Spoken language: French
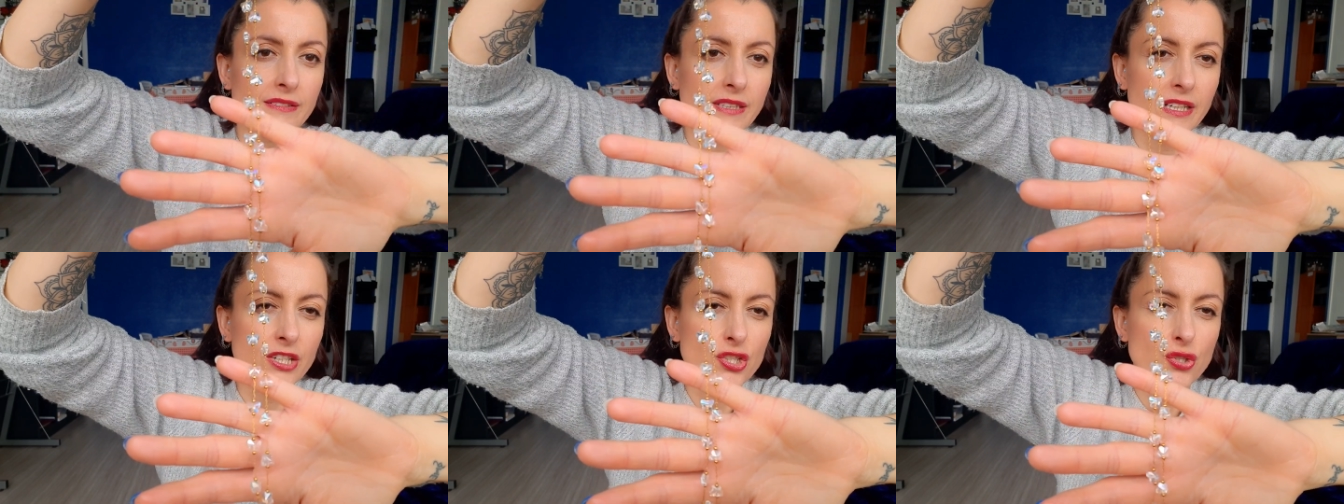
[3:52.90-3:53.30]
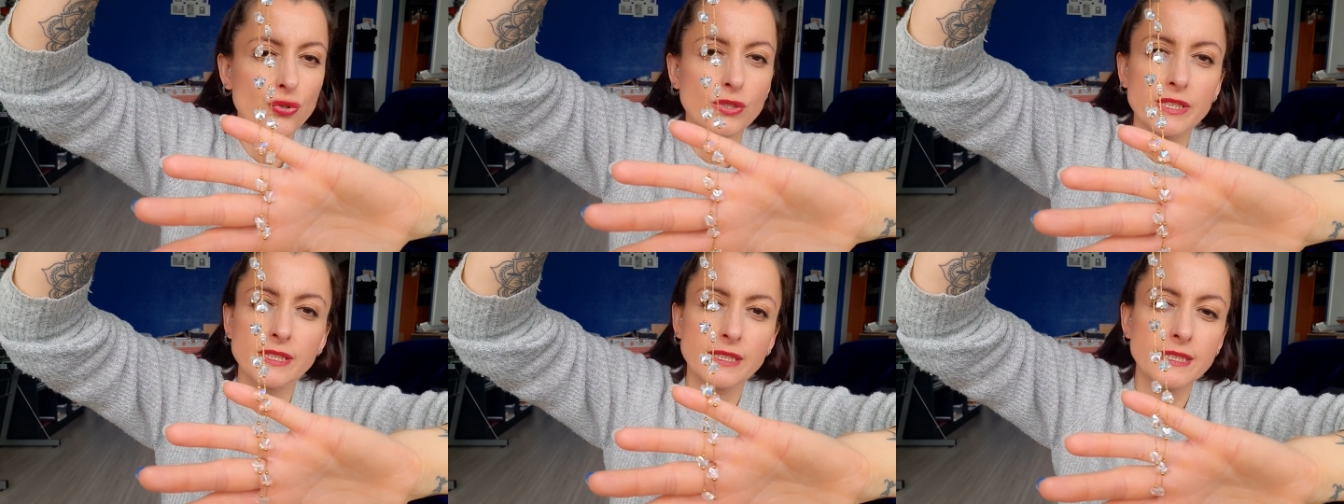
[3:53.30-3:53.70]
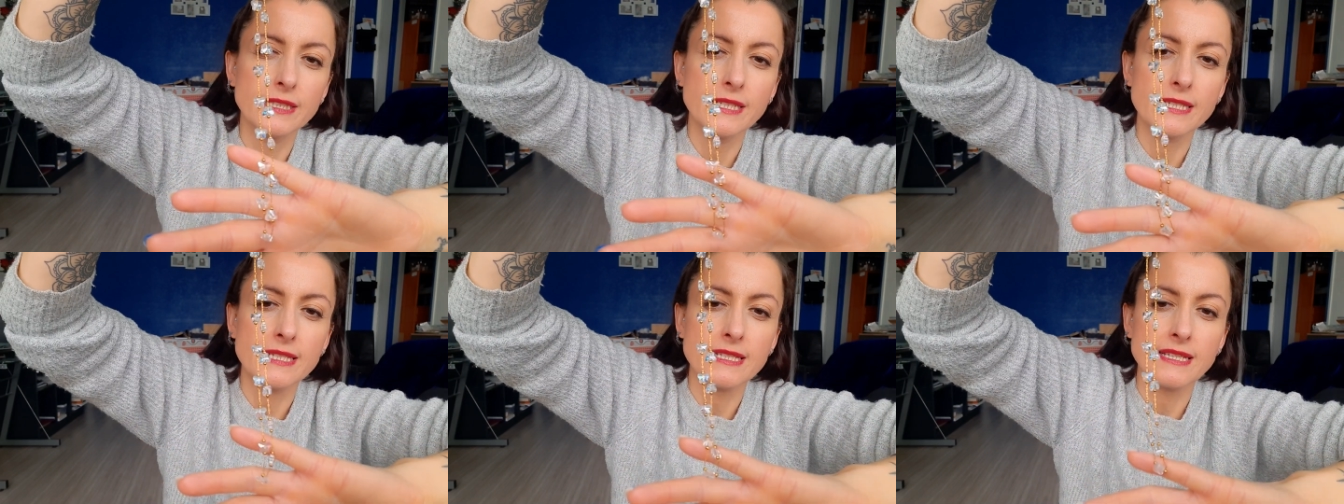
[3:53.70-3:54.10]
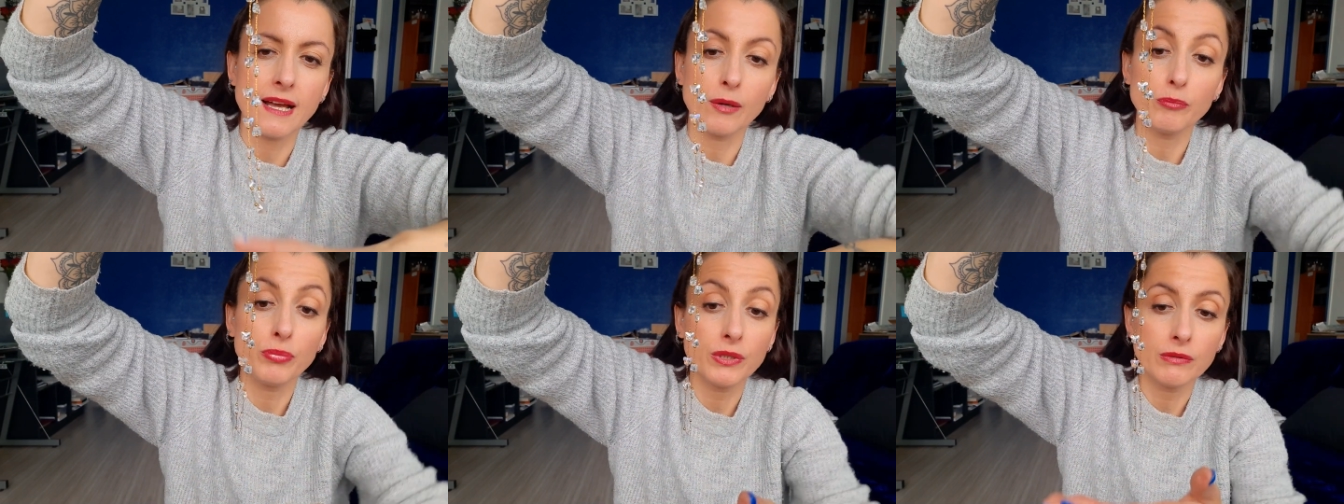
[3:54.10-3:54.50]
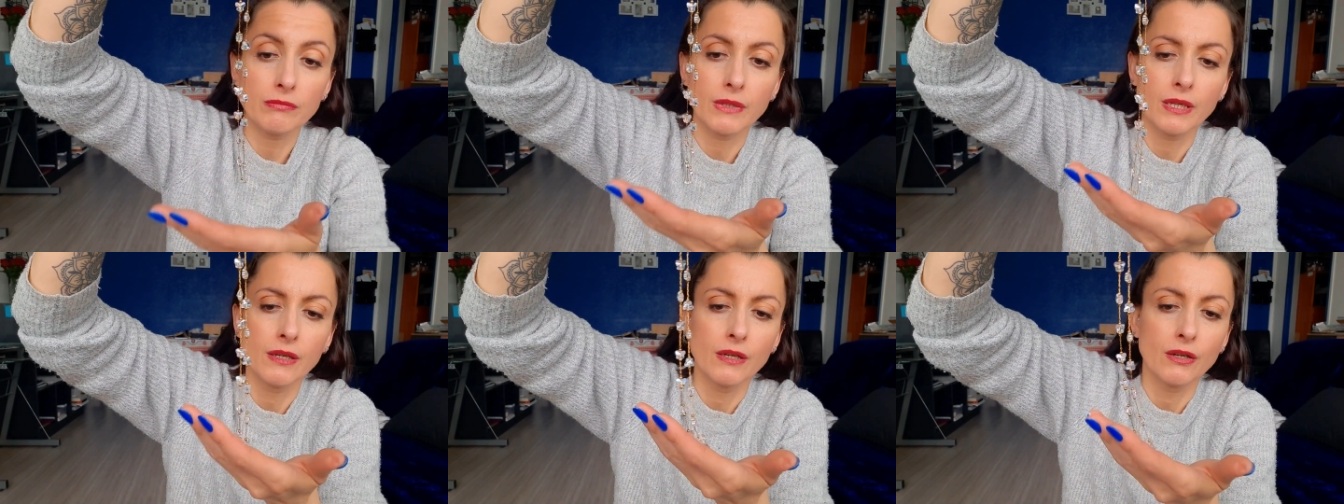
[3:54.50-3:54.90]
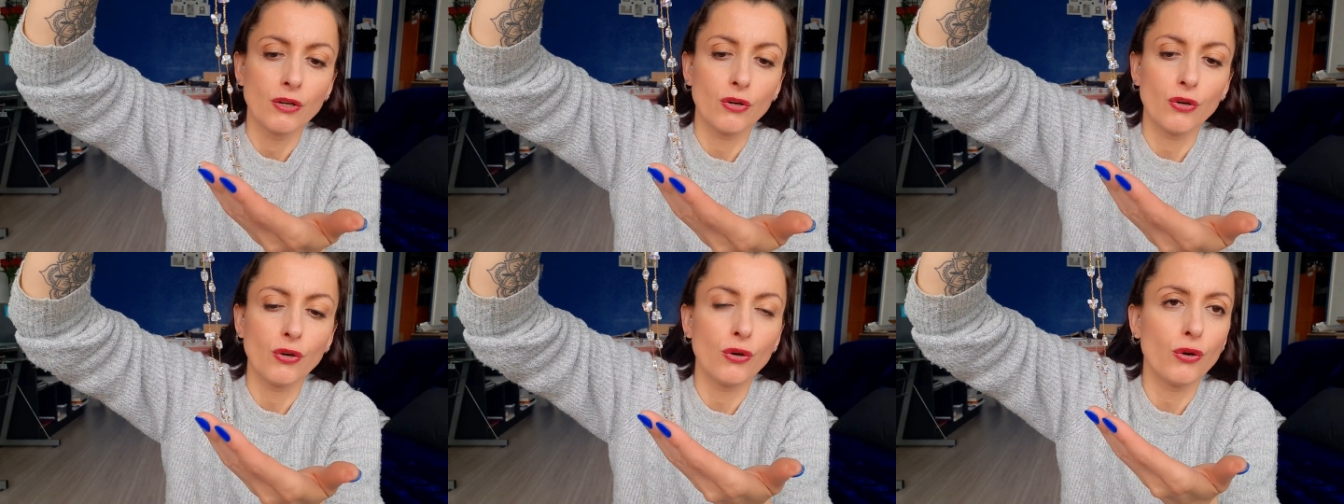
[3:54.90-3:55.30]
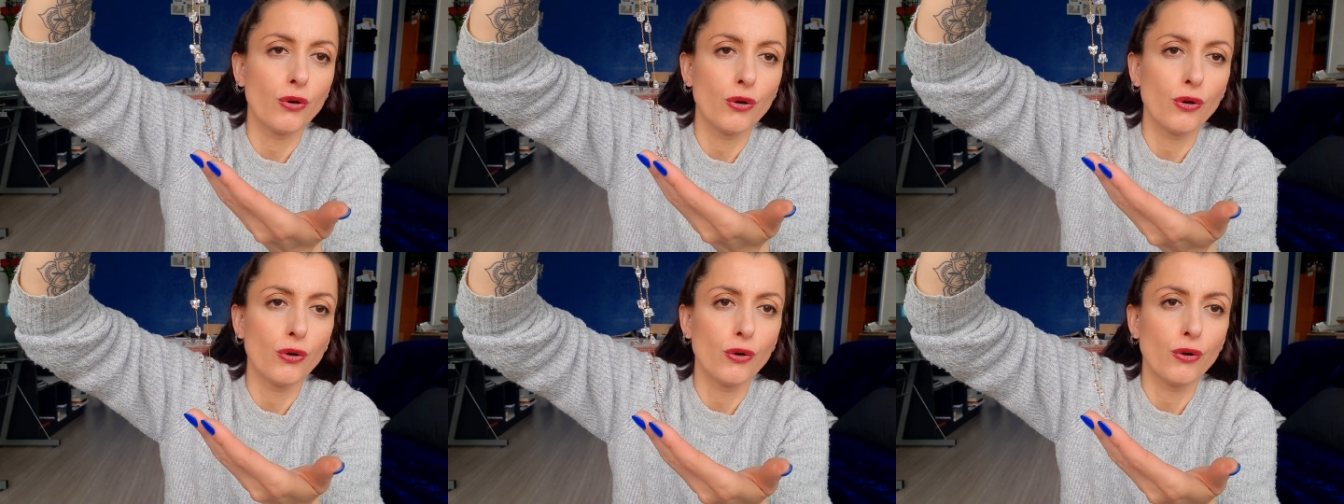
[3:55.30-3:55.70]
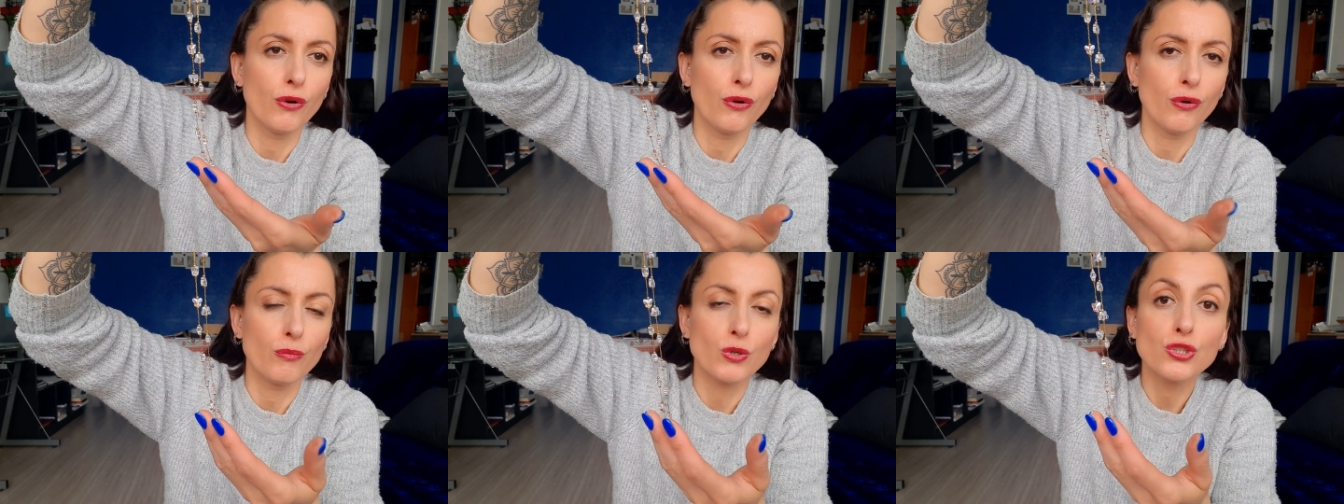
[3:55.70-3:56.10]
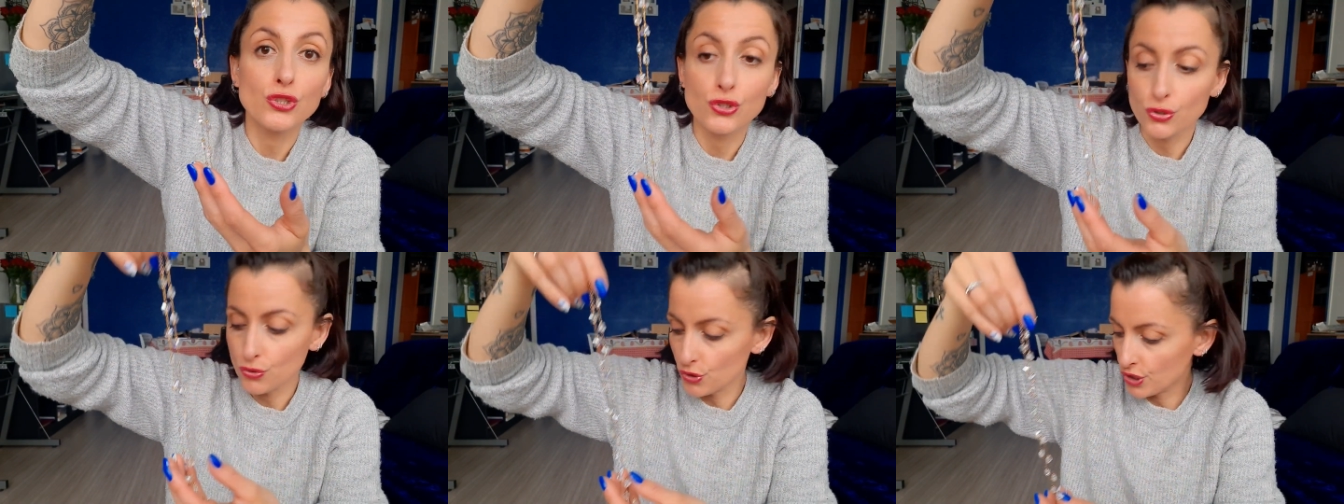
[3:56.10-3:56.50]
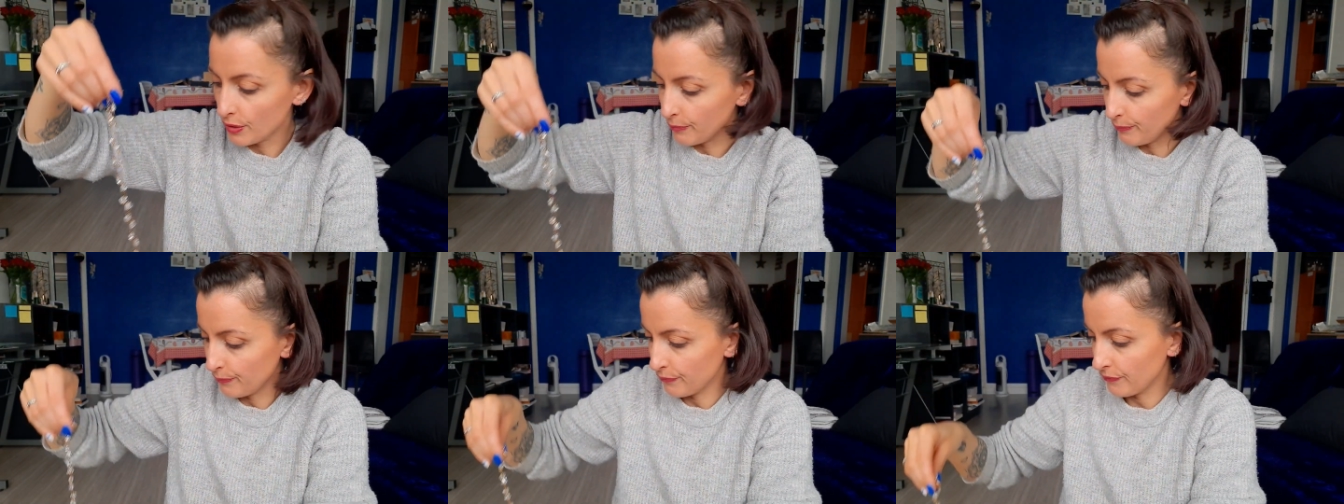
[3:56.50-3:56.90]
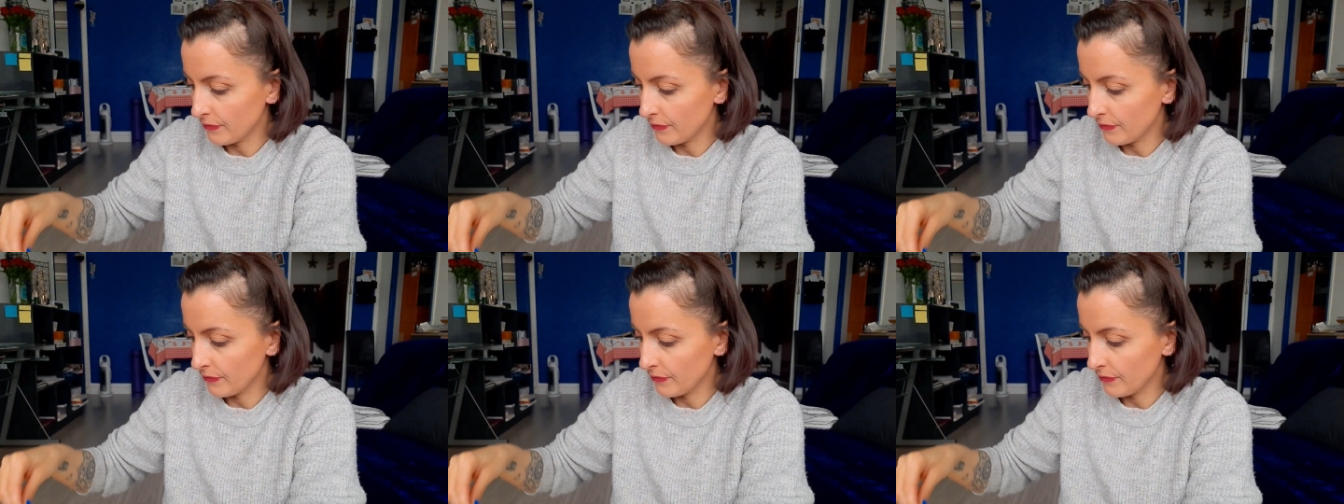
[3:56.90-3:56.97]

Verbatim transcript: très joli. Il est simple. Euh, moi, c'est ce que j'aime.